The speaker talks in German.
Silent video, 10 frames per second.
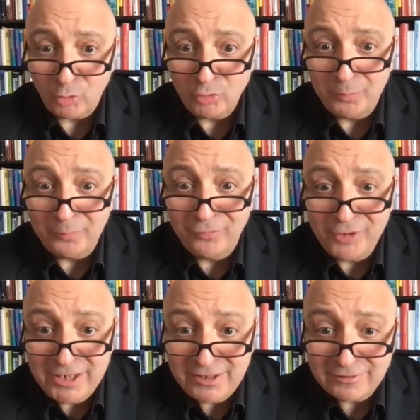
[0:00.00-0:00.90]
und
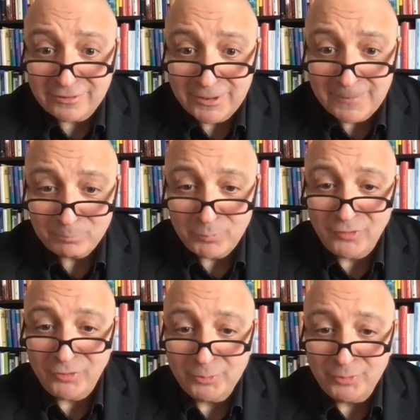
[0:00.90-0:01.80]
Pflicht
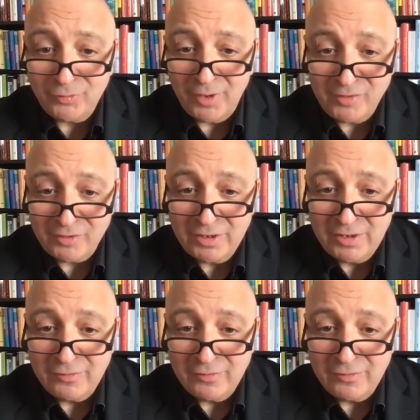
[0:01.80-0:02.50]
bzw.